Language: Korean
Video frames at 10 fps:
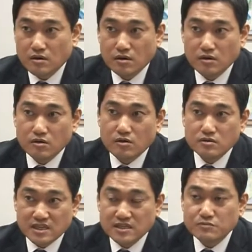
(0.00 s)
어,
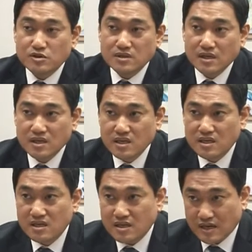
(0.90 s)
제삼 정당이
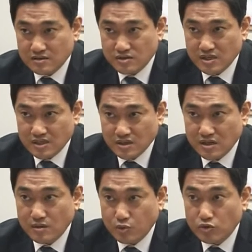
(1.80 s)
이길 가능성이 있다.
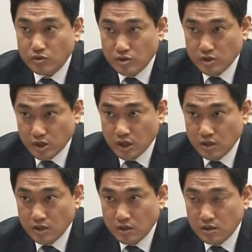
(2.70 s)
이길 가능성. 예.
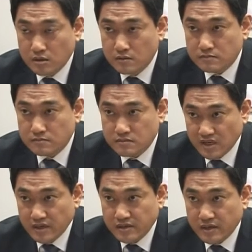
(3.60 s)
선거 연대 없이. 예,
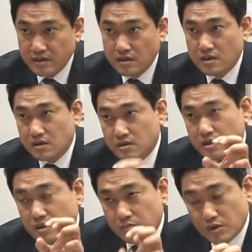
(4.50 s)
예.
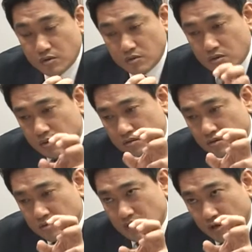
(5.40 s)
그렇게 되면 음.
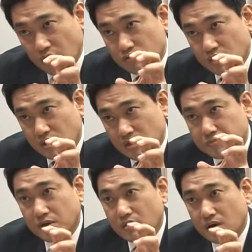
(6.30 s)
저는 자유한국당이
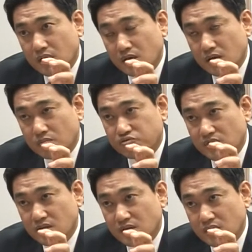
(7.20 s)
급격하게
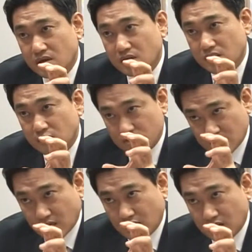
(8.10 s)
붕괴될
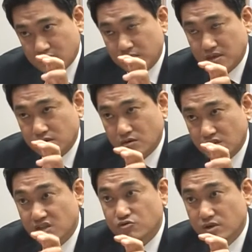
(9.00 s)
것이다. 지방선거 음.
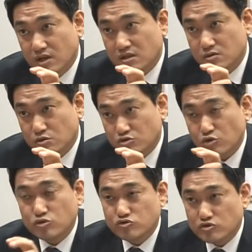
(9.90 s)
이후에 또
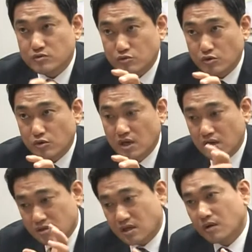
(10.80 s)
수도권 중심으로.
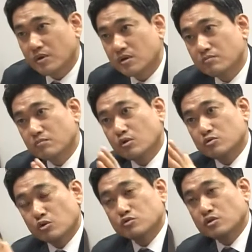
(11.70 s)
그 다음에는 뭐
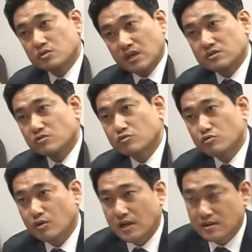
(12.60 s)
총선 대선으로
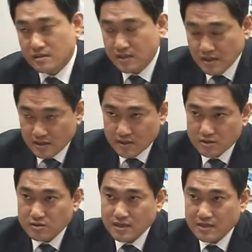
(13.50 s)
또 가는
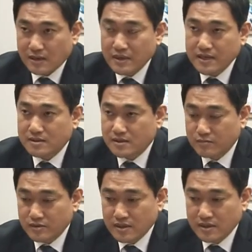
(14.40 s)
절차가 남아있기
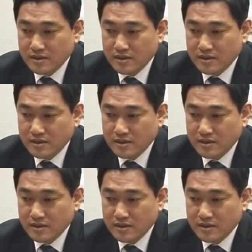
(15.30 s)
때문에